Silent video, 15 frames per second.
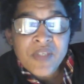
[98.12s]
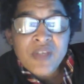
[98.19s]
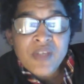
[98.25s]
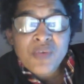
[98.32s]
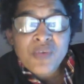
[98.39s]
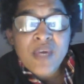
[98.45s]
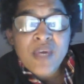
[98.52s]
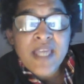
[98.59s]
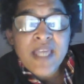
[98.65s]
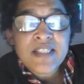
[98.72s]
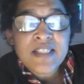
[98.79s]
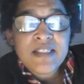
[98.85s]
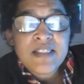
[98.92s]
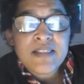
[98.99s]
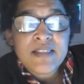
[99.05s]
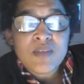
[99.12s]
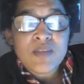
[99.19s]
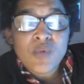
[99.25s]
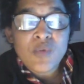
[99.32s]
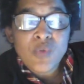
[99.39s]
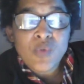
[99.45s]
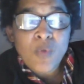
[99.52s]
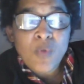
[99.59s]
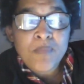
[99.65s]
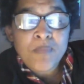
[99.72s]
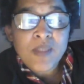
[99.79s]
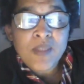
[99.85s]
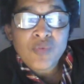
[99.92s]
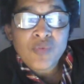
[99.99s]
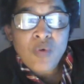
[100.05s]
que existe le nom
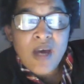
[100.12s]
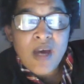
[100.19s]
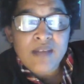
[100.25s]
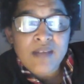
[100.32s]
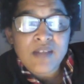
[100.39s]
Pandora